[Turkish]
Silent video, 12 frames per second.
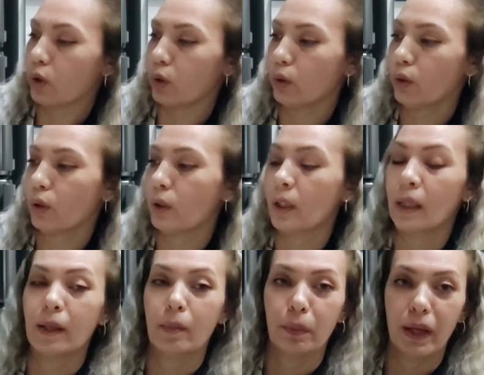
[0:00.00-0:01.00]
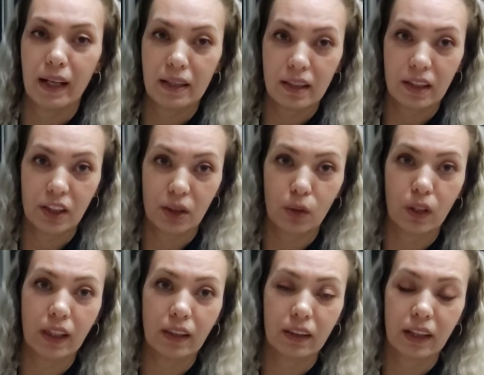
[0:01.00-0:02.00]
kiloluk beyazlar için
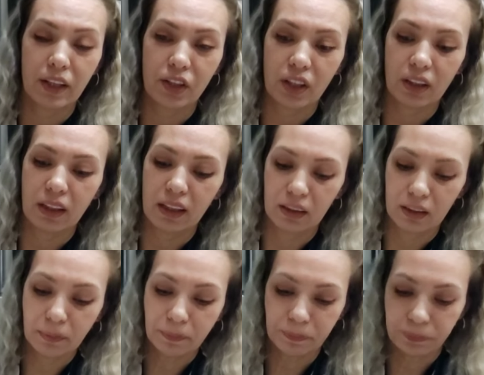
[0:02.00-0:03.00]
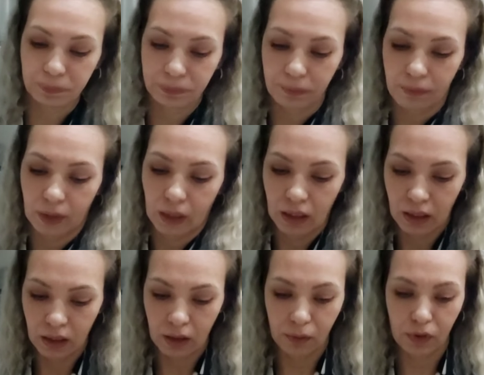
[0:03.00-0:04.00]
olan deterjanını aldım.
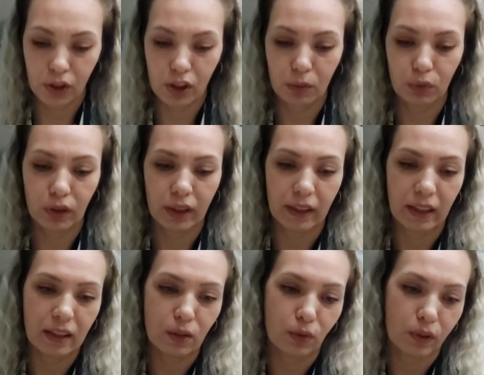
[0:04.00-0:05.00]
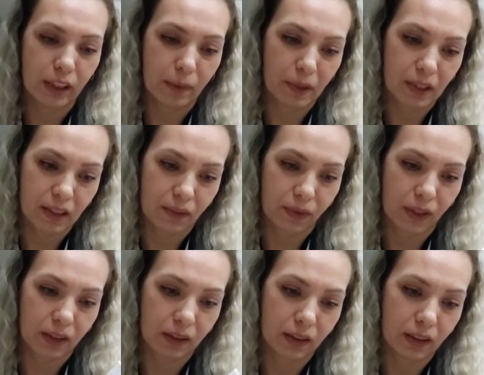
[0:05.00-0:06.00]
Kişi de buradayken söyleyeyim size
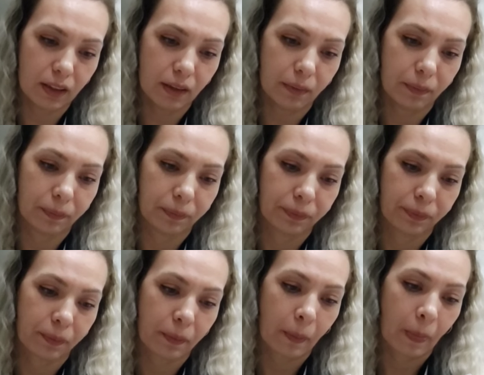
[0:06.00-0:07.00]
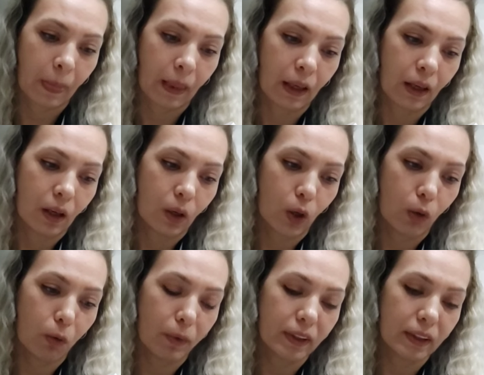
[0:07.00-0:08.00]
fiyatını.
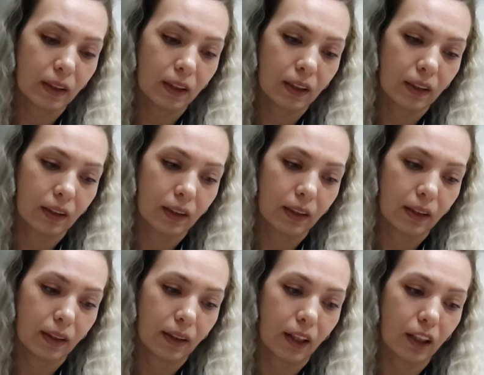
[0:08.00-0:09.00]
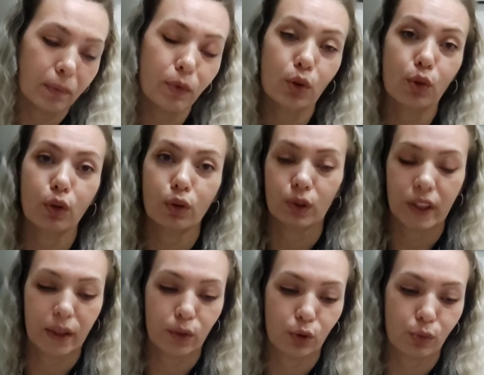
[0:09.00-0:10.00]
Omatik e, 64
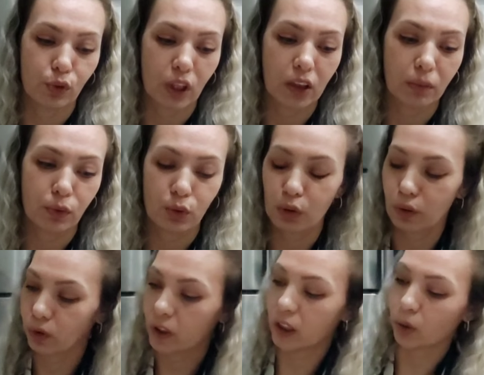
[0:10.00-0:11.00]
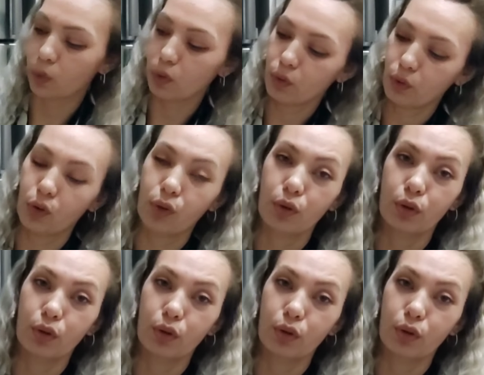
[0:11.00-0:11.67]
liraya düşmüş. 64.43